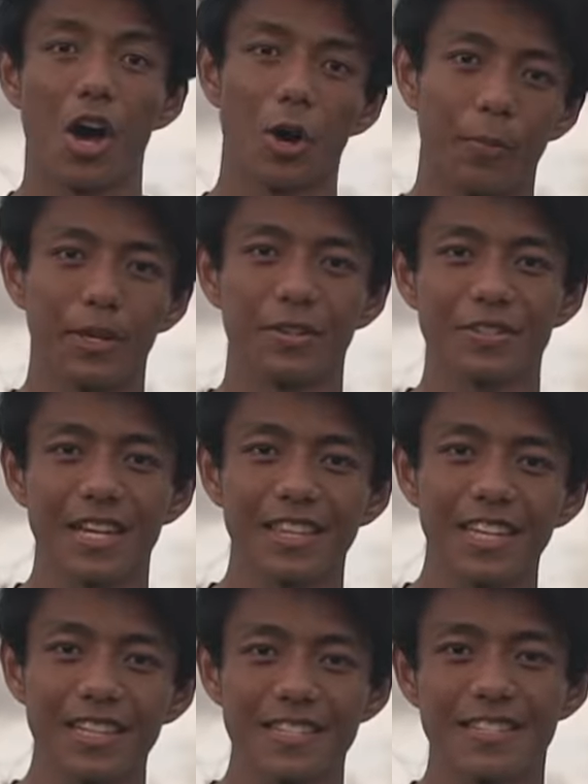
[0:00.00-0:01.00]
Open your
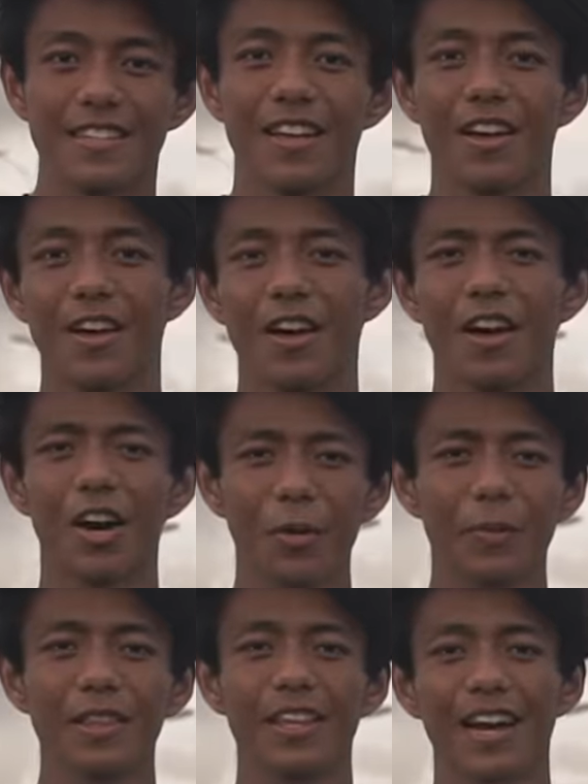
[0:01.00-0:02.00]
settings,
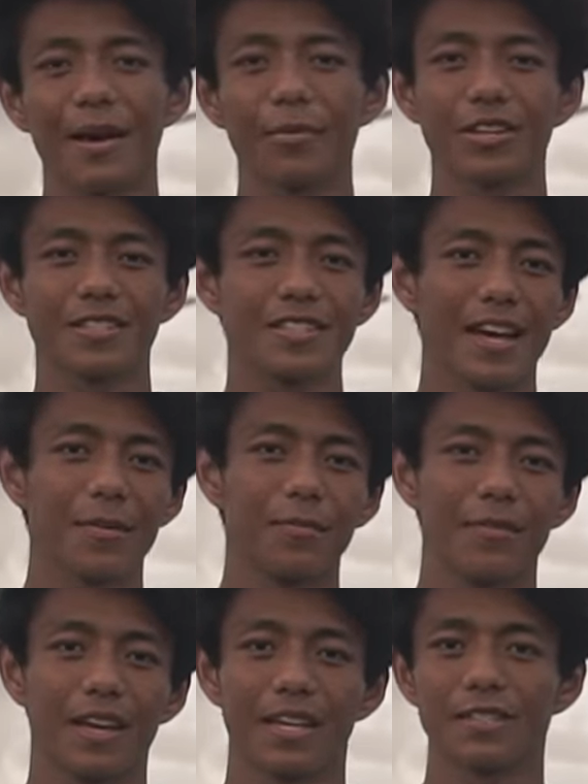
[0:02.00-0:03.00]
open the cameras tab,
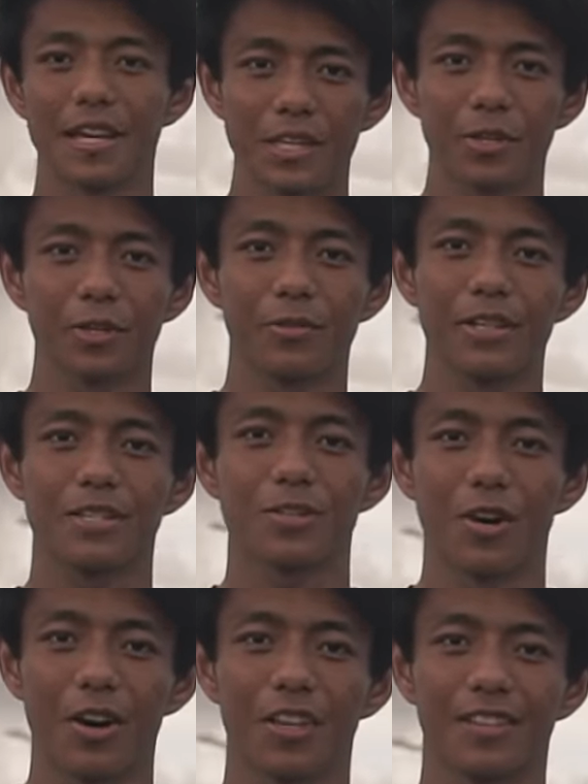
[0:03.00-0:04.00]
and set your grids
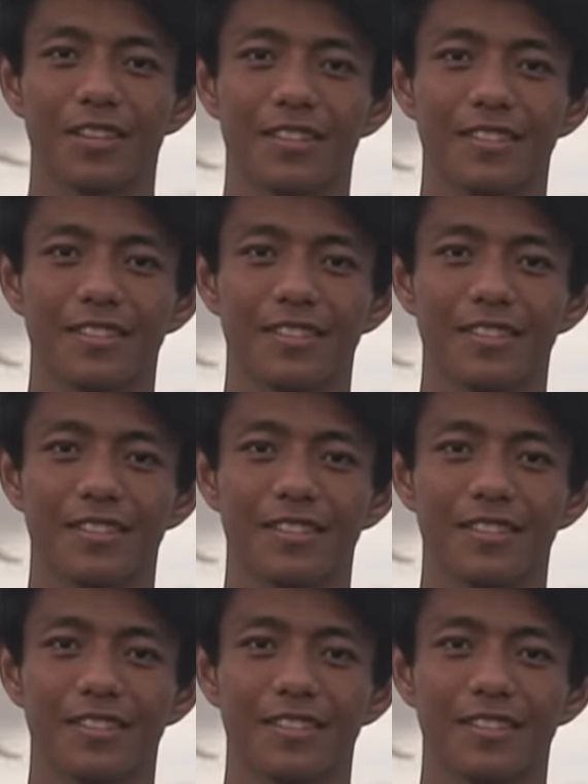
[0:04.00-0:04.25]
to on.